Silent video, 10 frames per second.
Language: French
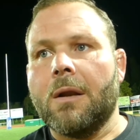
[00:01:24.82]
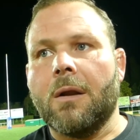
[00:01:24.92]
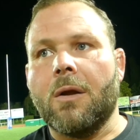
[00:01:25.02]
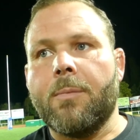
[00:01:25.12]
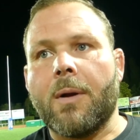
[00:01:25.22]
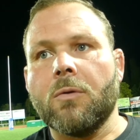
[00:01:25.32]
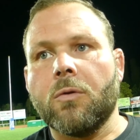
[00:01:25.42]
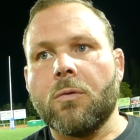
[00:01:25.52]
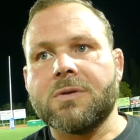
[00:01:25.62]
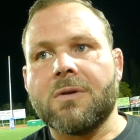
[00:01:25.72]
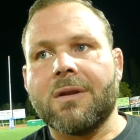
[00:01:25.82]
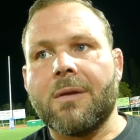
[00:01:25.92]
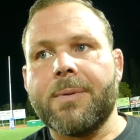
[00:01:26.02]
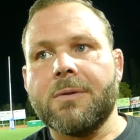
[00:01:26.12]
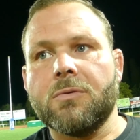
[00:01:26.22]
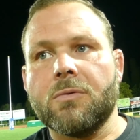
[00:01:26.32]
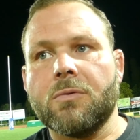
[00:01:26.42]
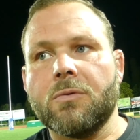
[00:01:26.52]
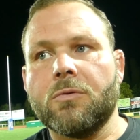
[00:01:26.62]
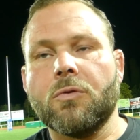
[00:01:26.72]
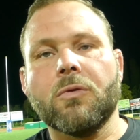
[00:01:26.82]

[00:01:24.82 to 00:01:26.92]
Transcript: Euh, par contre, on doit se rattraper de